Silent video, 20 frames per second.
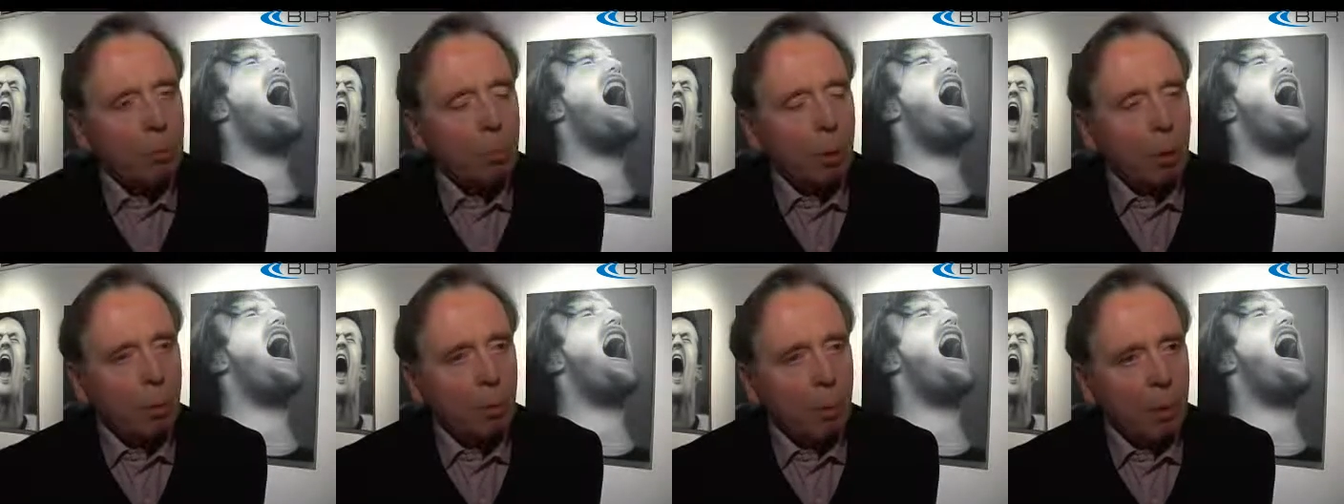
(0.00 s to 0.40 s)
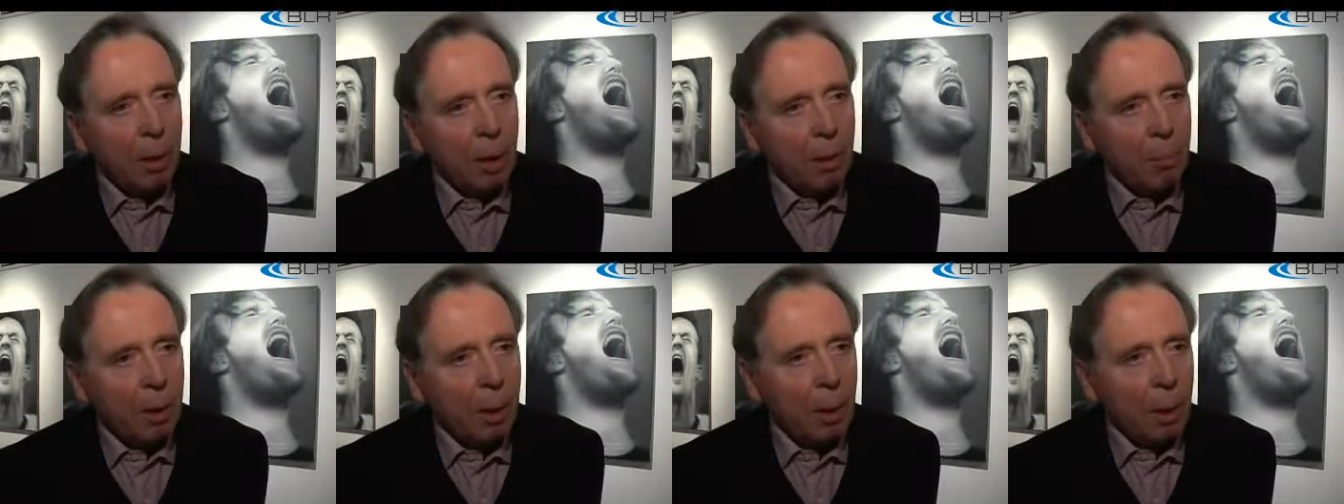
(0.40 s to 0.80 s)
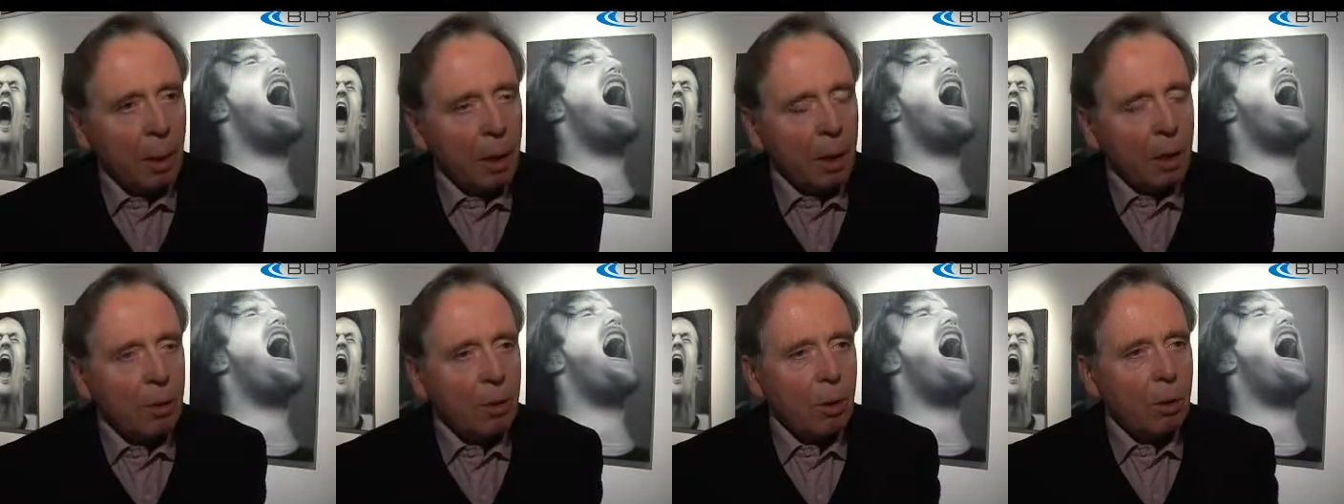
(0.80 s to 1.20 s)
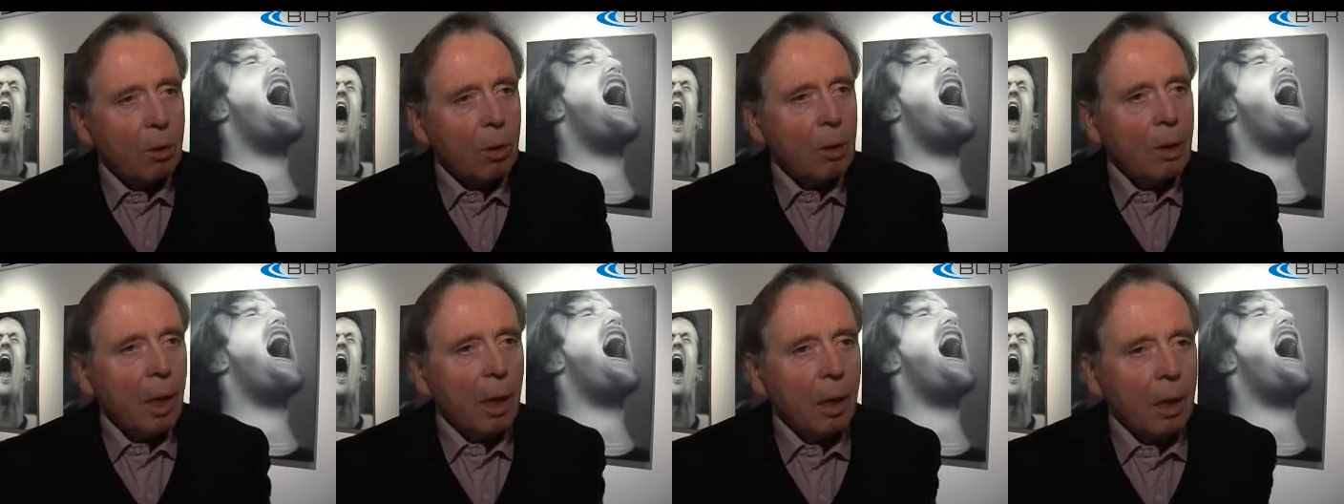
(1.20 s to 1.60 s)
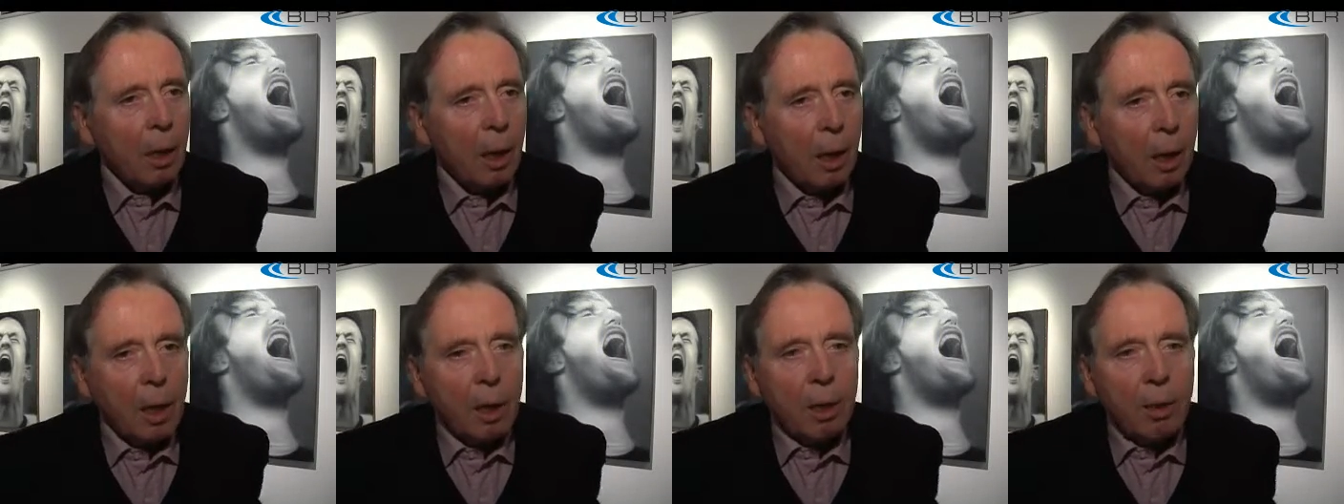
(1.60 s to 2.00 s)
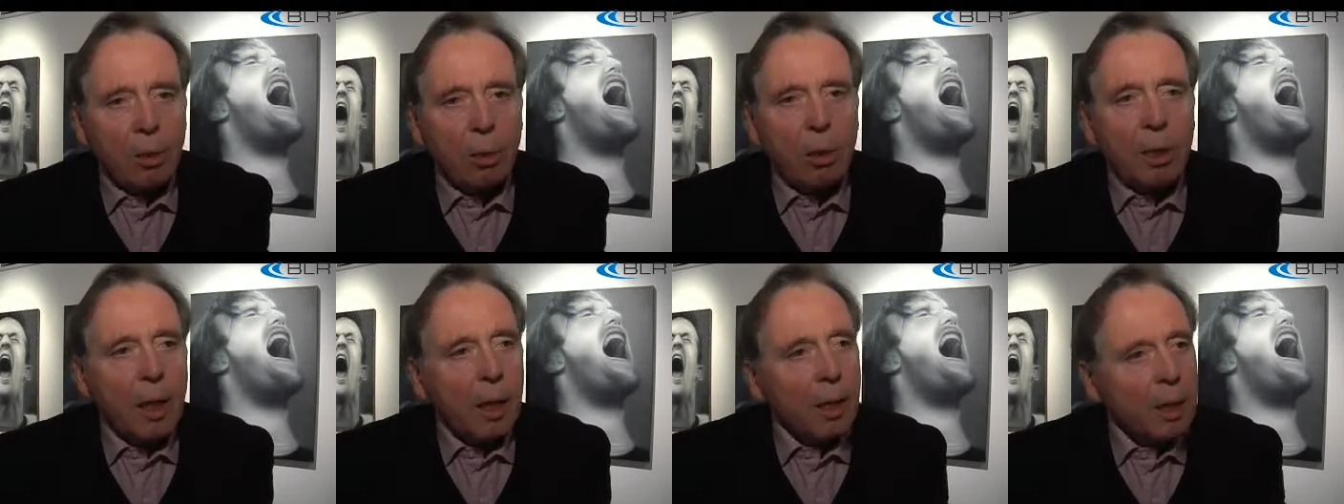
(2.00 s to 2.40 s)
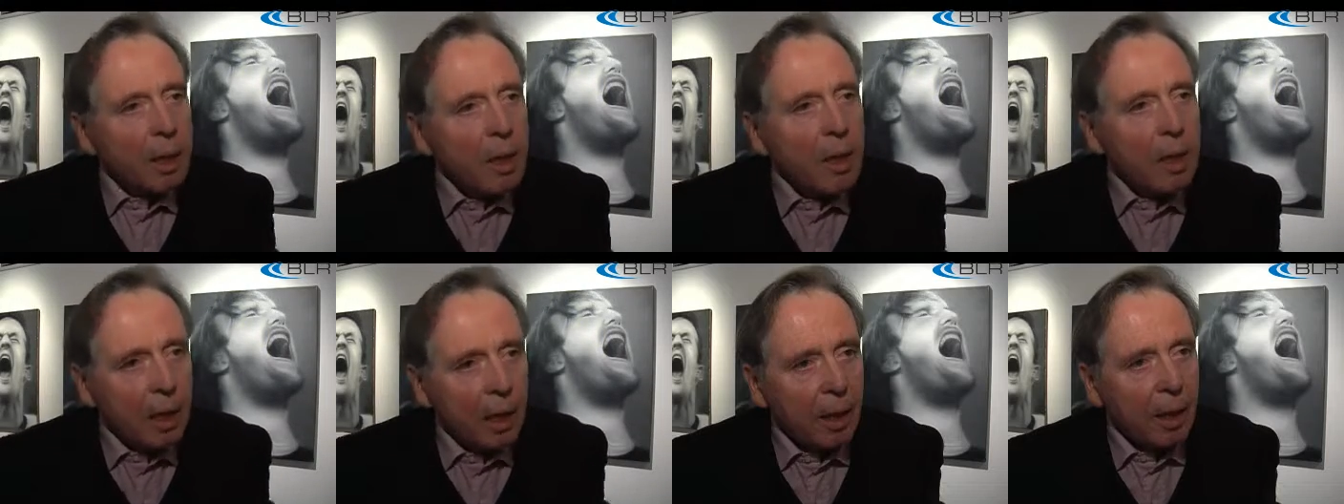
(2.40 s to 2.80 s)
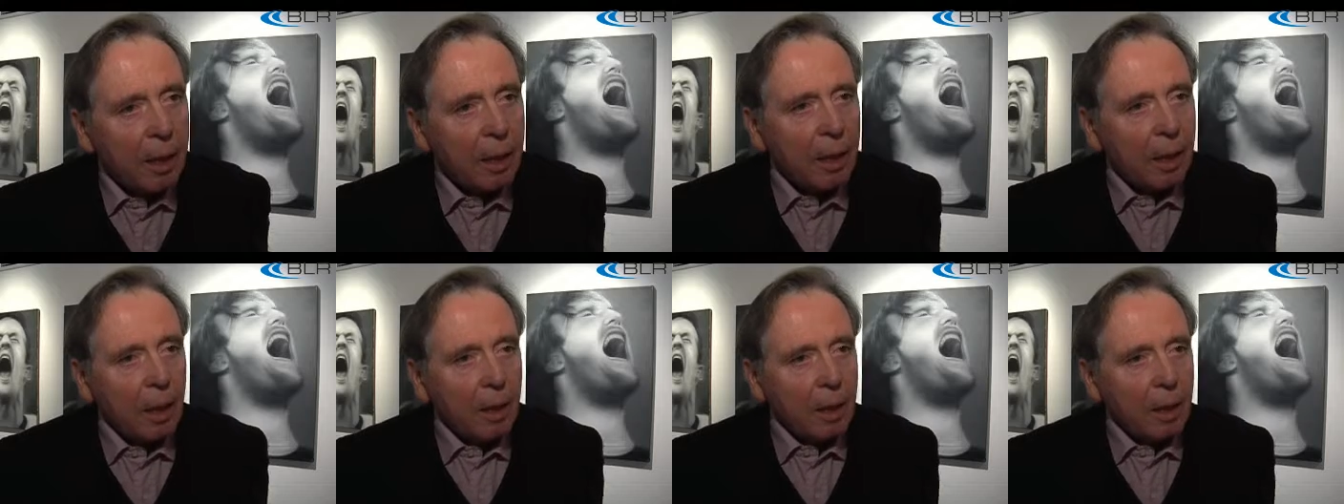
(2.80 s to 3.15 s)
Probleme sozusagen zu sezieren,